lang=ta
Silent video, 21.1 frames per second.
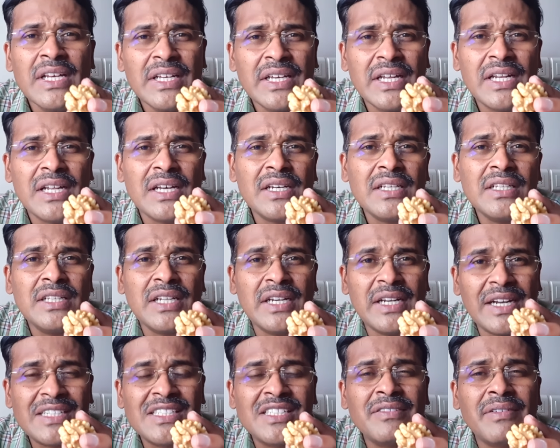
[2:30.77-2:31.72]
ஏன்னா இந்த
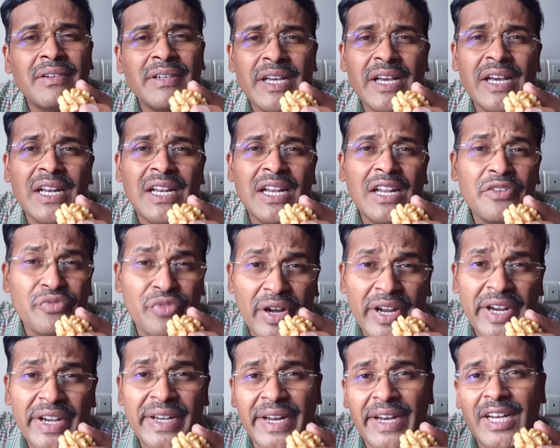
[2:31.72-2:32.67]
நட்ஸ் வகைகளில்
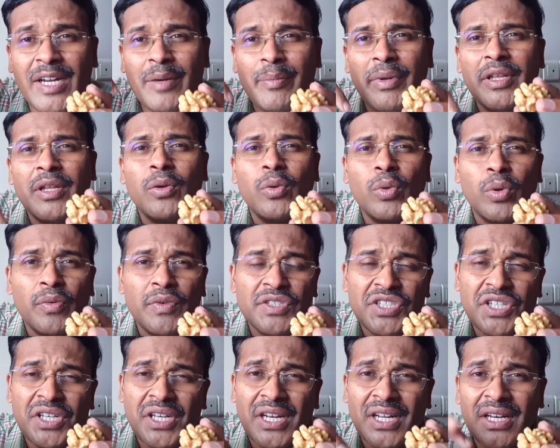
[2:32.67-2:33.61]
ஃபைட்டேட் அப்படிங்கிற ஒரு
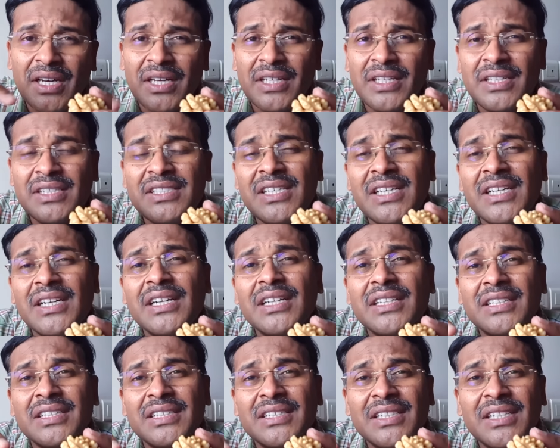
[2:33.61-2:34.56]
விஷயம் இருக்குது அது
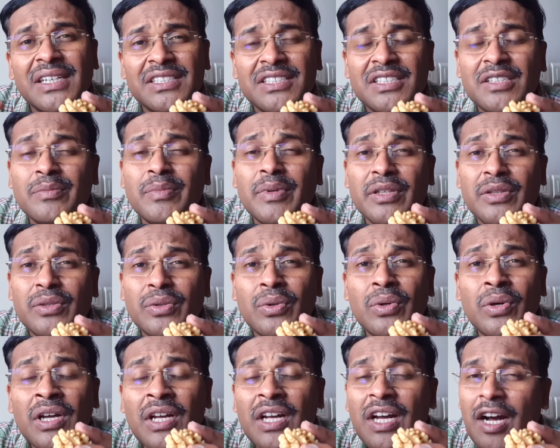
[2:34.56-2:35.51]
ஜீரணத்துக்கு
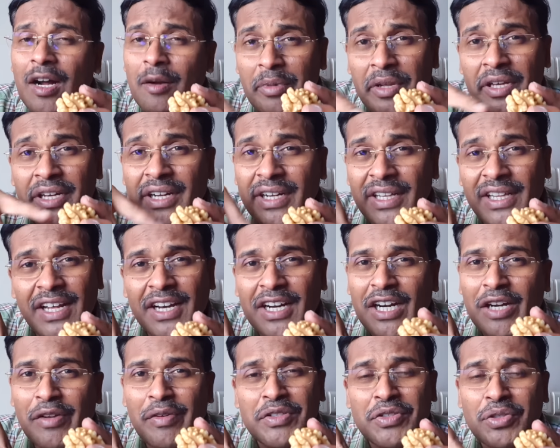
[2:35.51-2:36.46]
கஷ்டப்படுத்தும் அப்படிங்கிறத
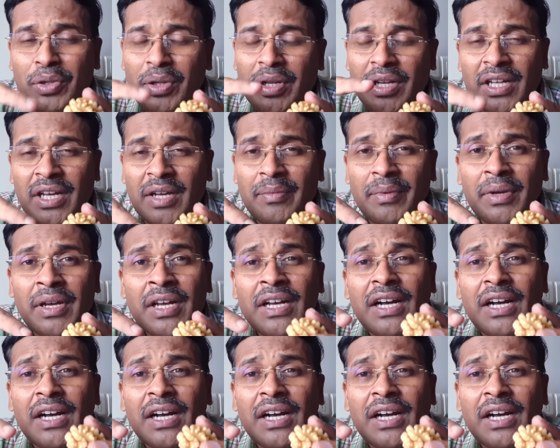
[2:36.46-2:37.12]
ஏற்கனவே சொல்லியிருக்கேன்